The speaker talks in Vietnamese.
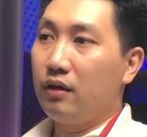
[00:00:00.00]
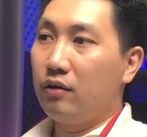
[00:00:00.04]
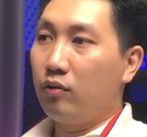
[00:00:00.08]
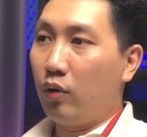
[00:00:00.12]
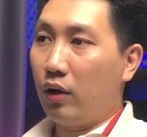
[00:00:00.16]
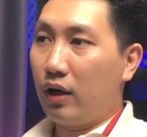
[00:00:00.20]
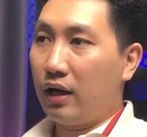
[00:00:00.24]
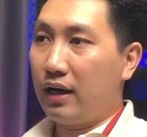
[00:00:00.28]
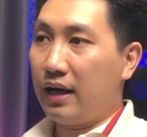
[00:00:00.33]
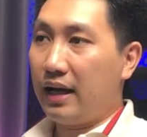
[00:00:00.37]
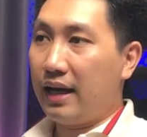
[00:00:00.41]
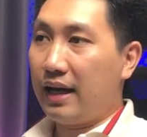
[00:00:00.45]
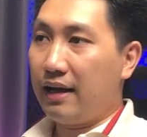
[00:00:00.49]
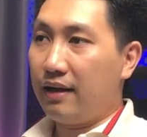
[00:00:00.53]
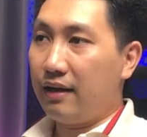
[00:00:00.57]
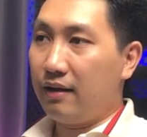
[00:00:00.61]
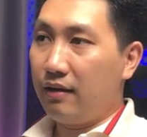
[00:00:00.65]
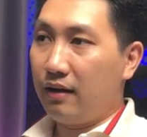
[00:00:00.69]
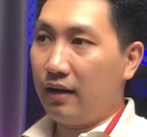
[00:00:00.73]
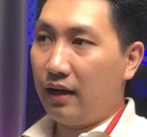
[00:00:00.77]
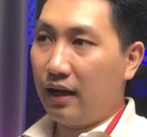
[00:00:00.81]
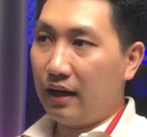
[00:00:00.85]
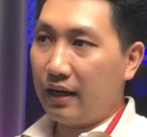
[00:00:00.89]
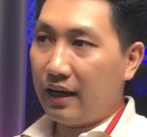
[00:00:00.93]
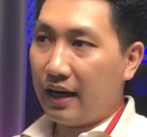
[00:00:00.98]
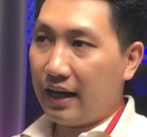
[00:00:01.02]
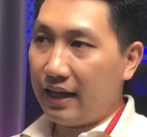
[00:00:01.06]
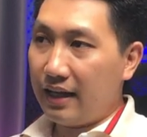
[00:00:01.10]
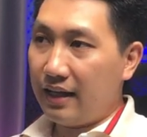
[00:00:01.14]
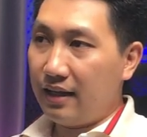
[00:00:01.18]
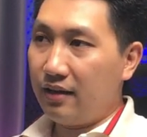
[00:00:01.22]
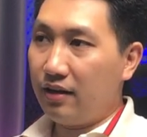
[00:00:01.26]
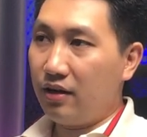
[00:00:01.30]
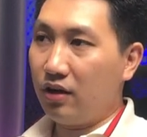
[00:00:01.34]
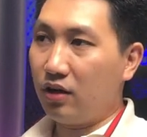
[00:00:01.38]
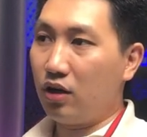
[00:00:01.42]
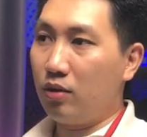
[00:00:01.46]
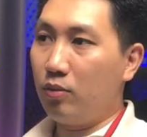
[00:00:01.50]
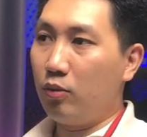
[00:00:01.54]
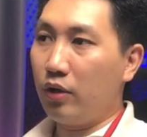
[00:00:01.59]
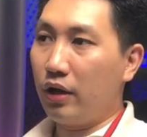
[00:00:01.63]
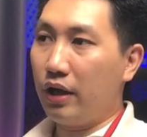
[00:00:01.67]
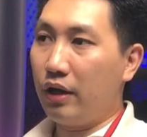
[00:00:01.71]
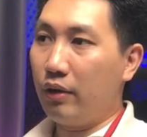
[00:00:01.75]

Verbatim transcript: hoặc là ở đây nó có một cái